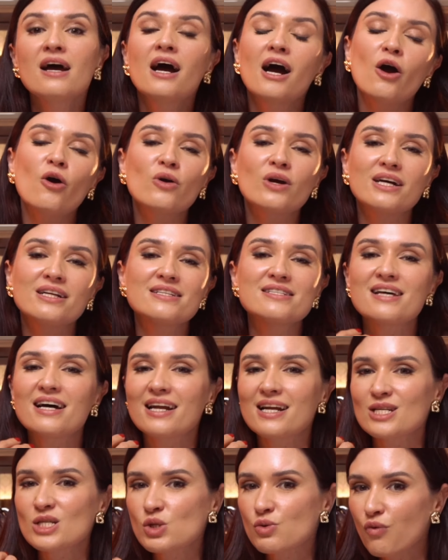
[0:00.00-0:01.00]
a
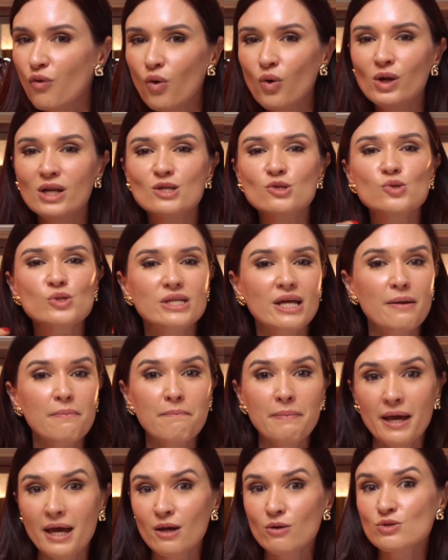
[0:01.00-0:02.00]
organizar as folhas, os
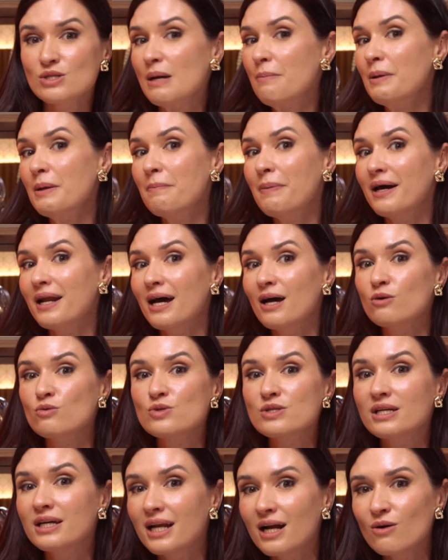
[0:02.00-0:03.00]
temperos, a preparar
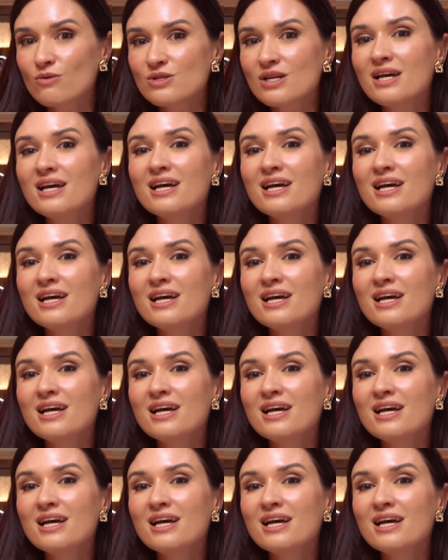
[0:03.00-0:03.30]
os grãos